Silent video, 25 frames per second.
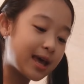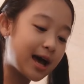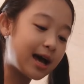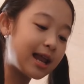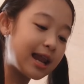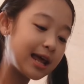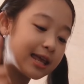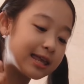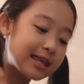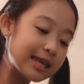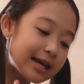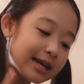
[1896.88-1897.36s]
nhớ
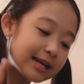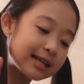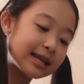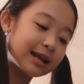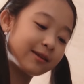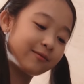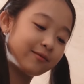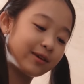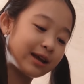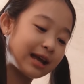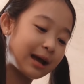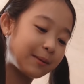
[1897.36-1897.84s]
là nhất
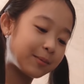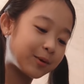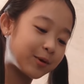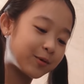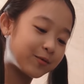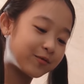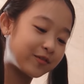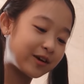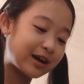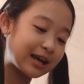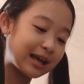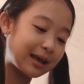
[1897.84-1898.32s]
định phải gặp
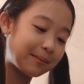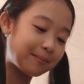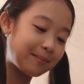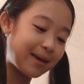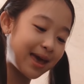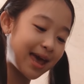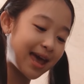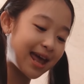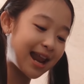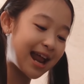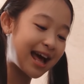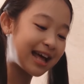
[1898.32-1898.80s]
cục phân em
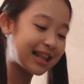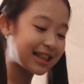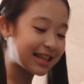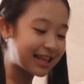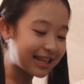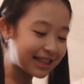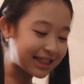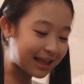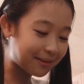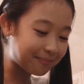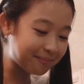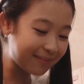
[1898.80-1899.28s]
bé
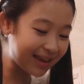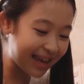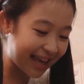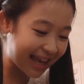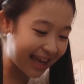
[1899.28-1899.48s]
đó tạm